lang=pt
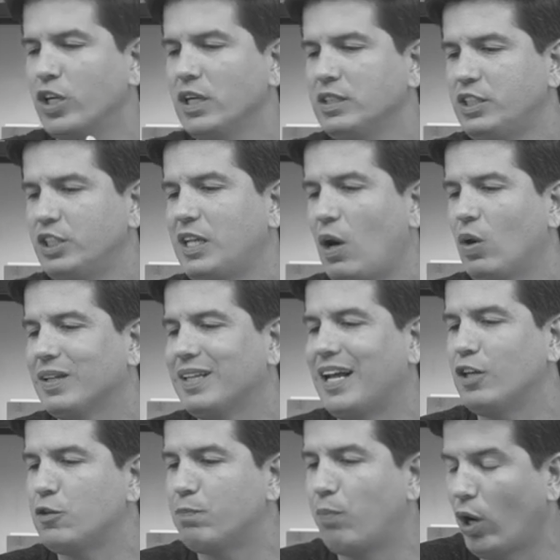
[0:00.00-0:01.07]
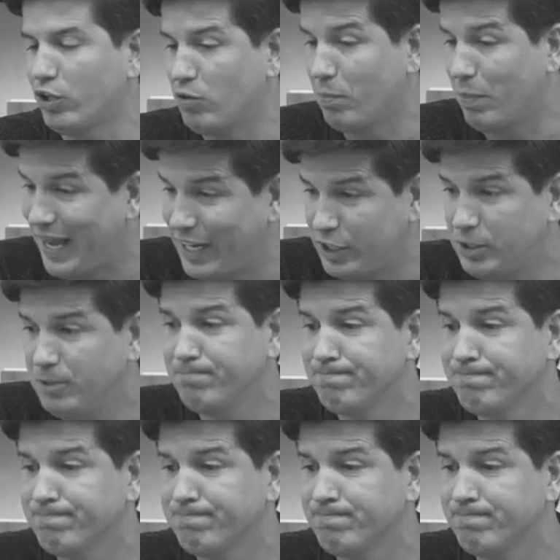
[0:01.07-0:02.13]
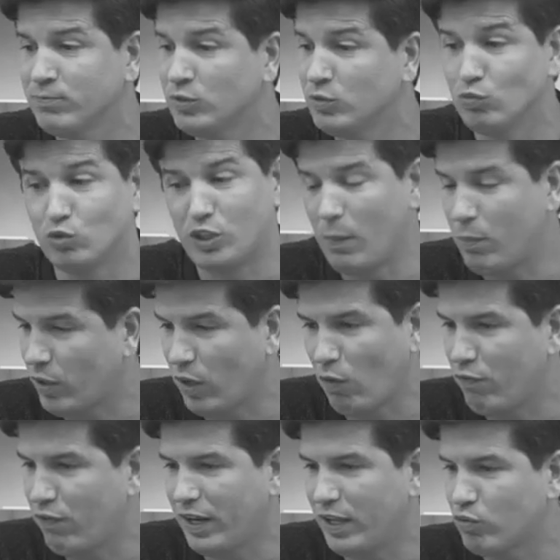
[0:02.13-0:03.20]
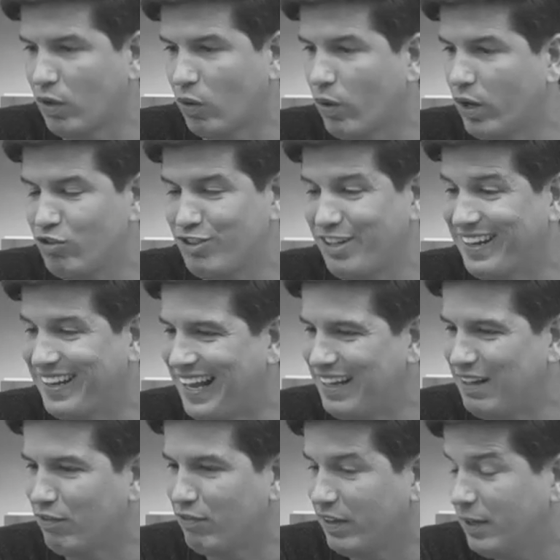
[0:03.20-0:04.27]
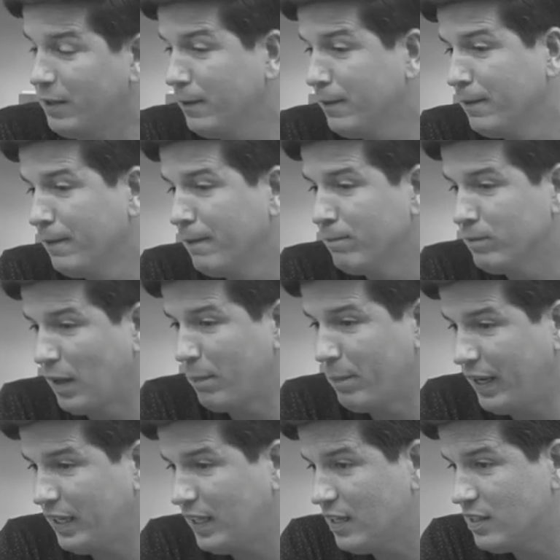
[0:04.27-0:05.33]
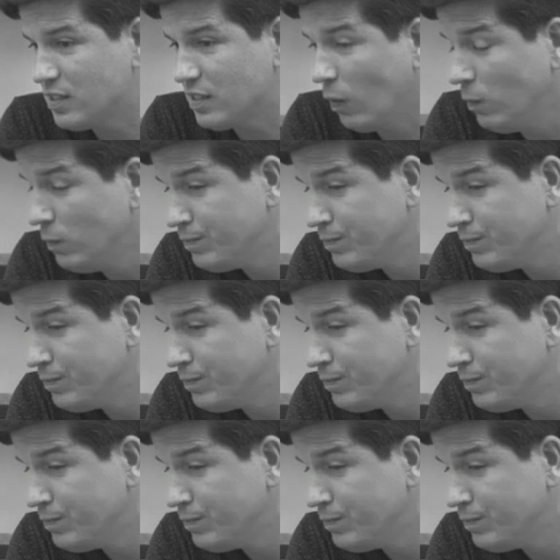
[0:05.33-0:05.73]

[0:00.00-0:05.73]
chances da rodada Sportbet. Não sei por que eu falei isso agora, não tinha nada a ver. na bem intenção